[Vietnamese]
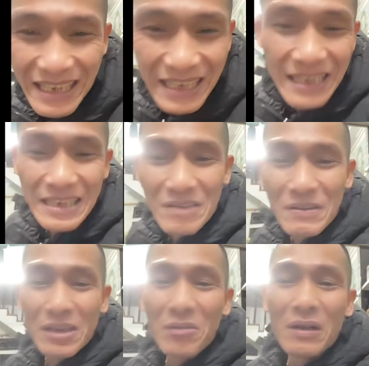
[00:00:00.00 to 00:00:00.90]
chứ
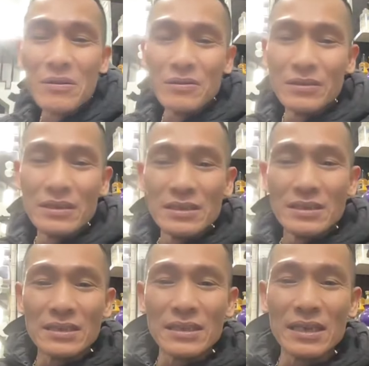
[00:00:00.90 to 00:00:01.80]
không phải đầu gấu
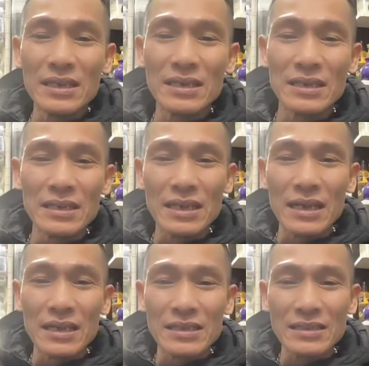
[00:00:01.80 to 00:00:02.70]
à,
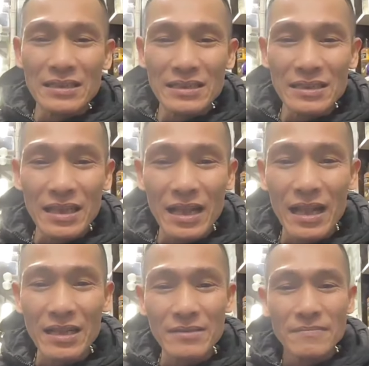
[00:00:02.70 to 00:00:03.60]
thế chưa thế
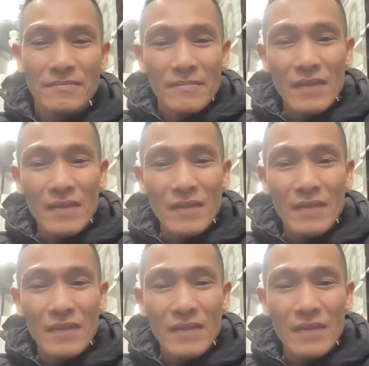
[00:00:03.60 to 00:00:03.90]
chưa